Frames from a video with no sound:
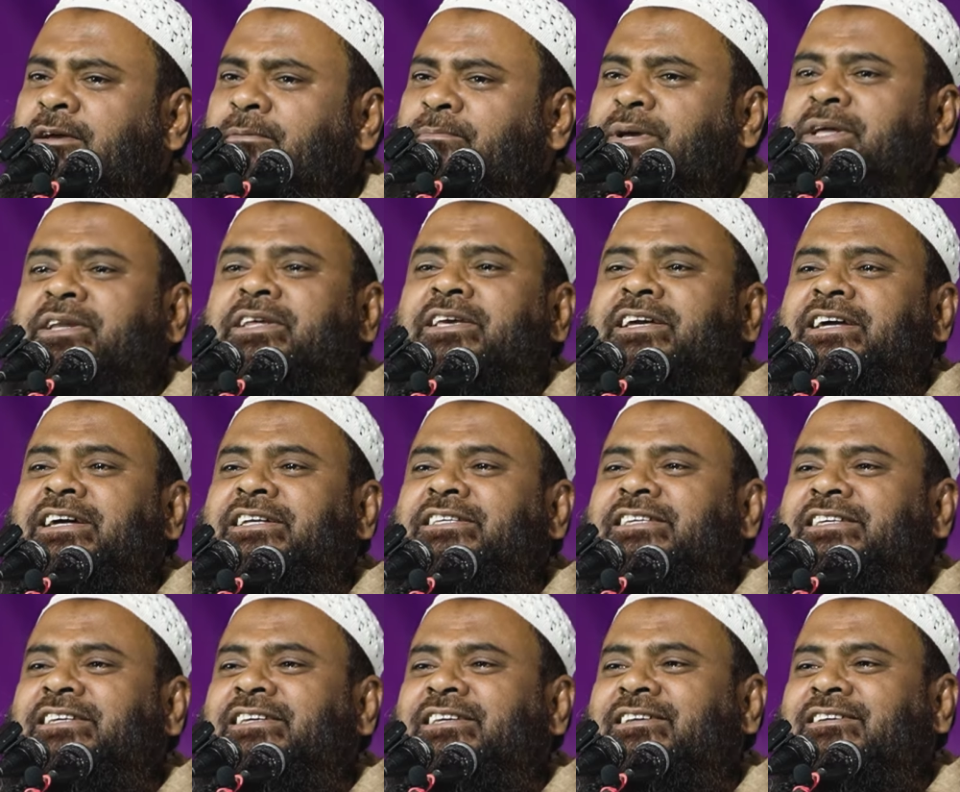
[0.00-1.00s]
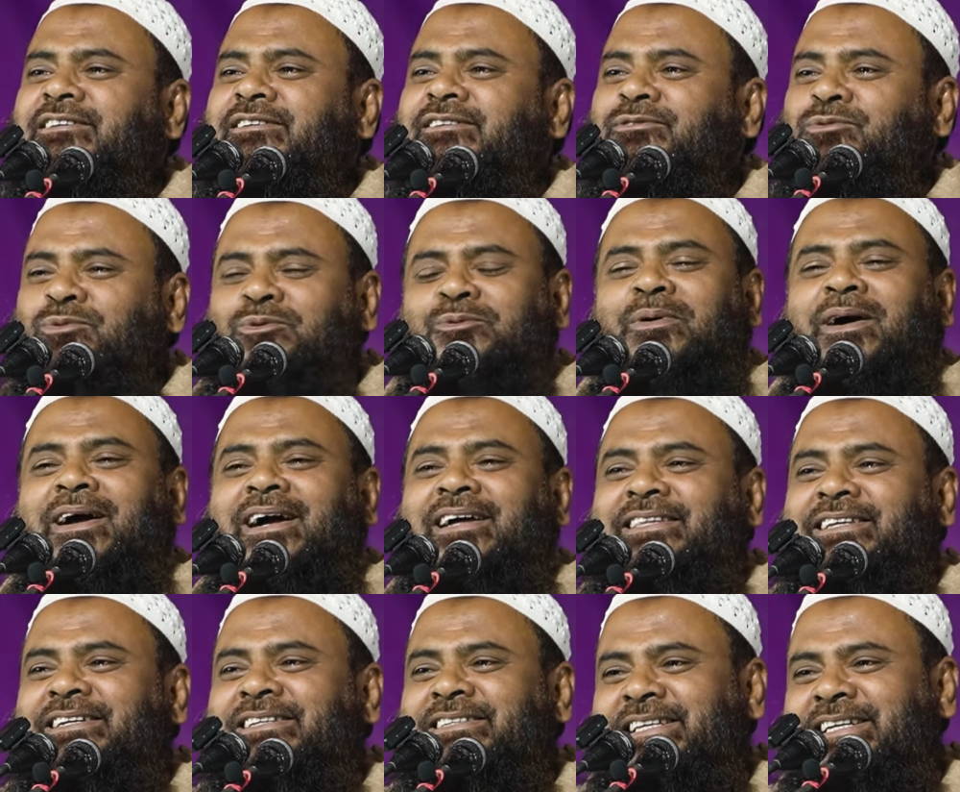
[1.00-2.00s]
পেরিয়ে গেছি
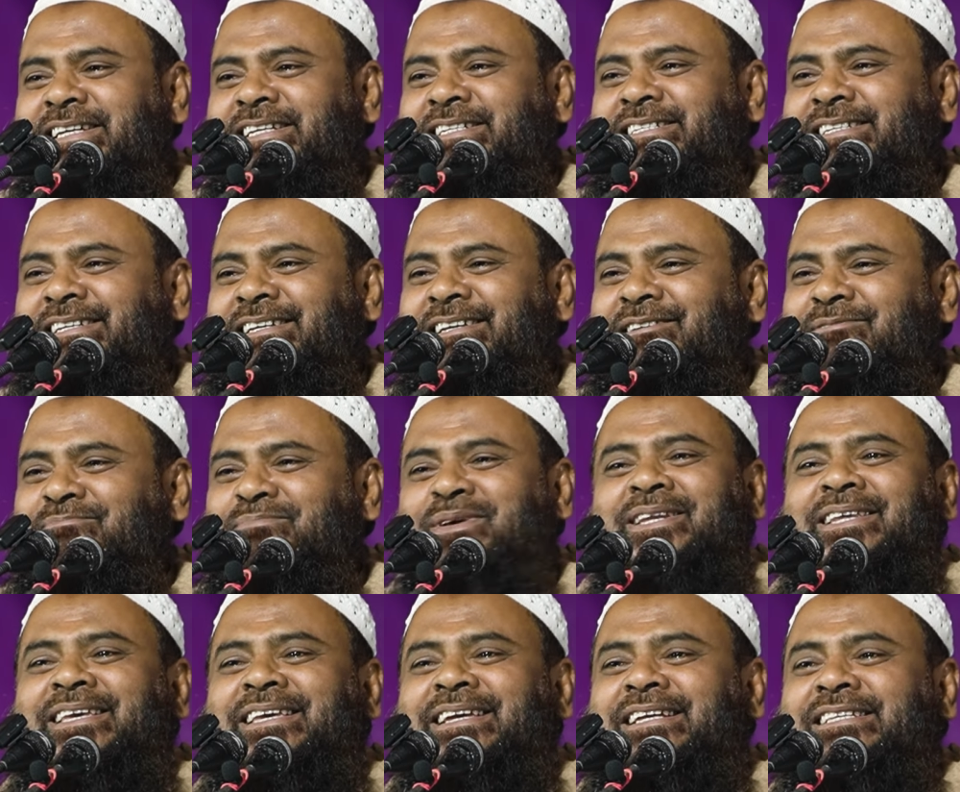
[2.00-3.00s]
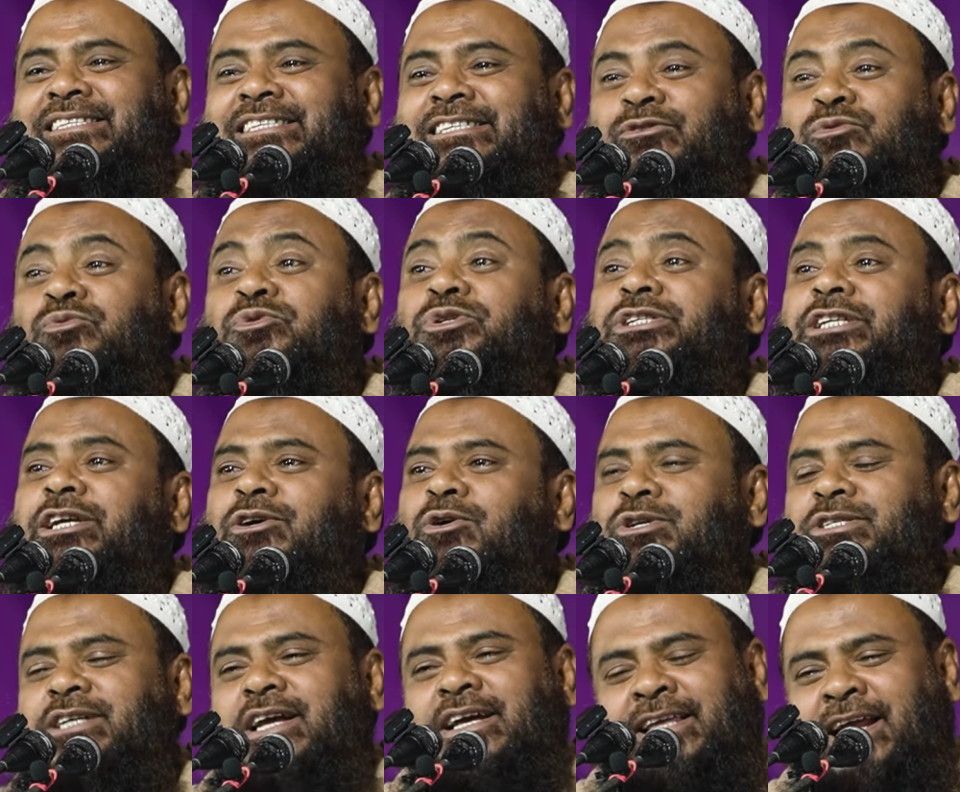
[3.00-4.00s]
দুর্ভাগাদের দেশ পেরিয়ে গেছি কুষ্ঠে
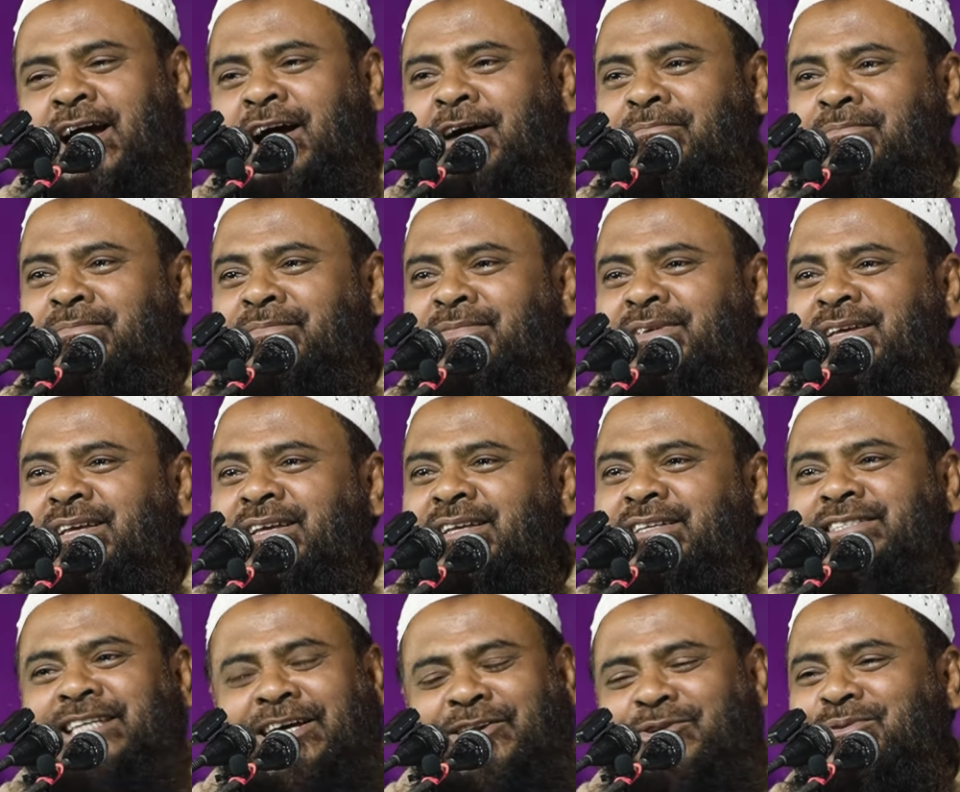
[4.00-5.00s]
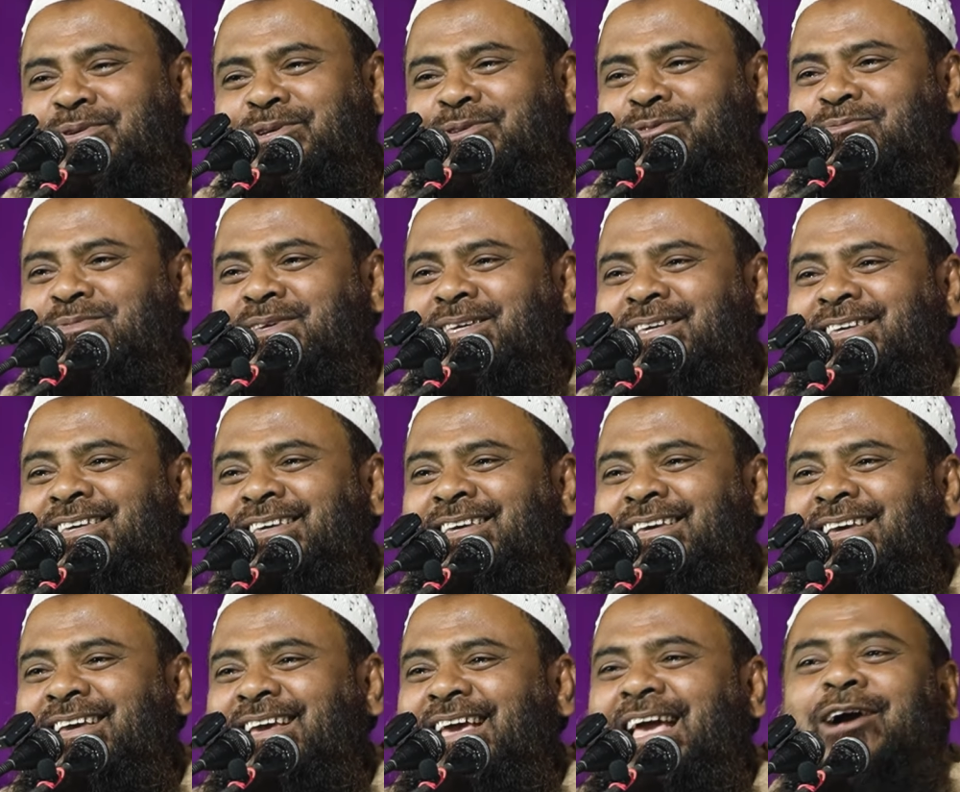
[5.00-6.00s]
ঘষা গ্রাম জানো কি তুমি
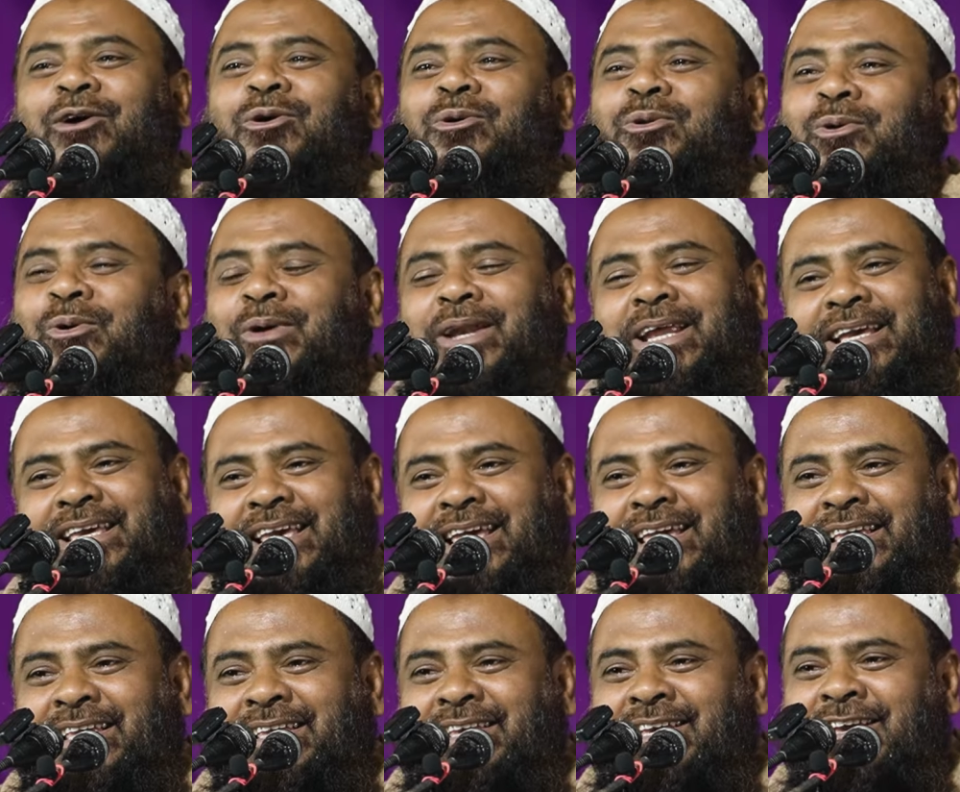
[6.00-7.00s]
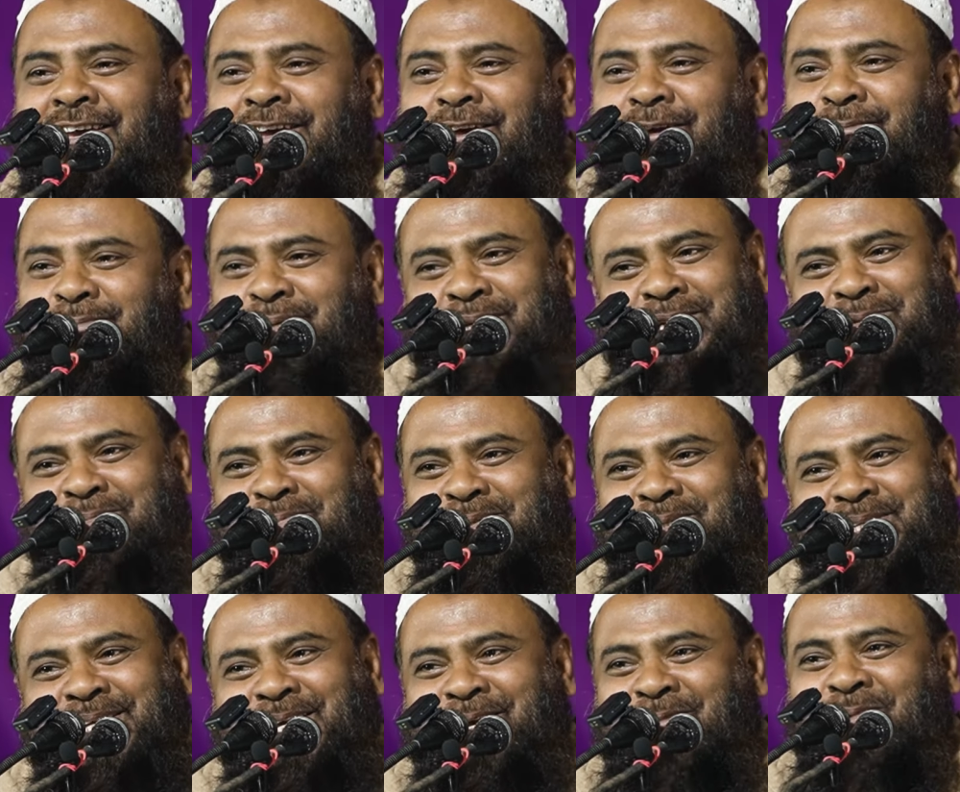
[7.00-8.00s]
এখনো অনেকেই
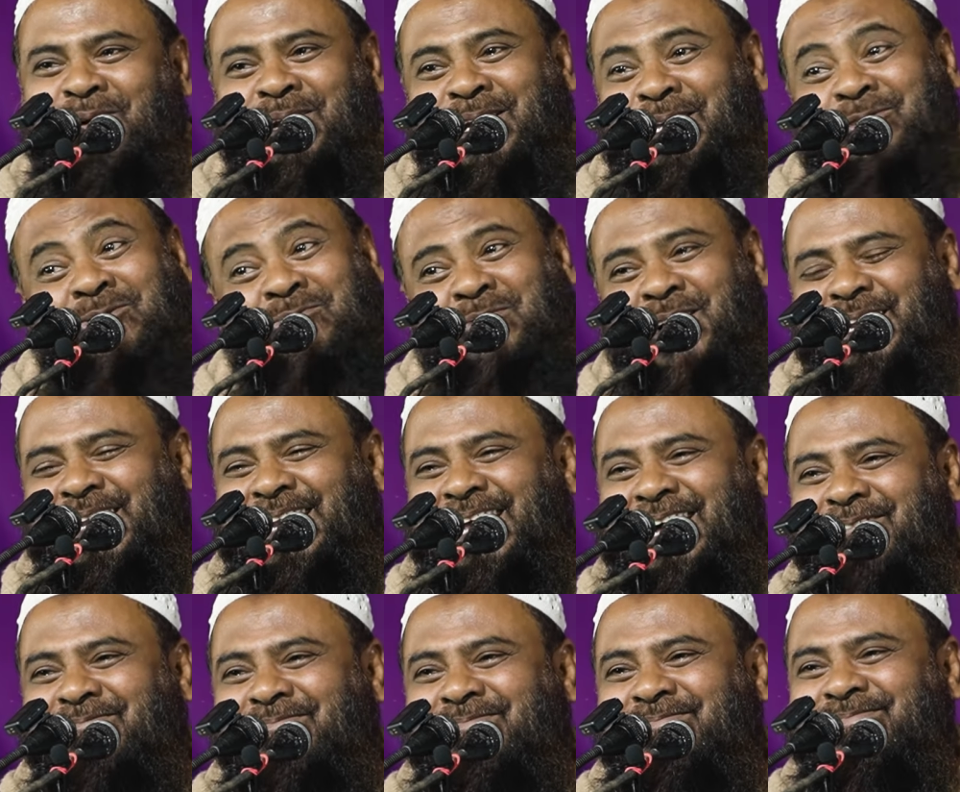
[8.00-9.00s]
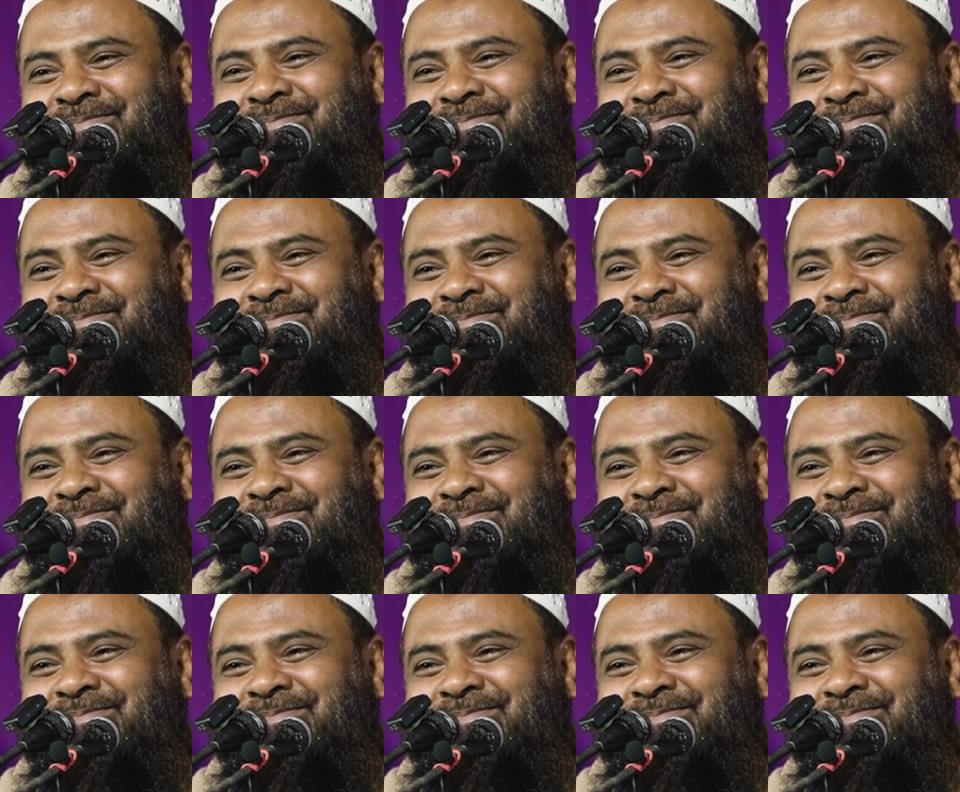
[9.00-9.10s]
ফিসফিসিয়ে বলে তোমার নাম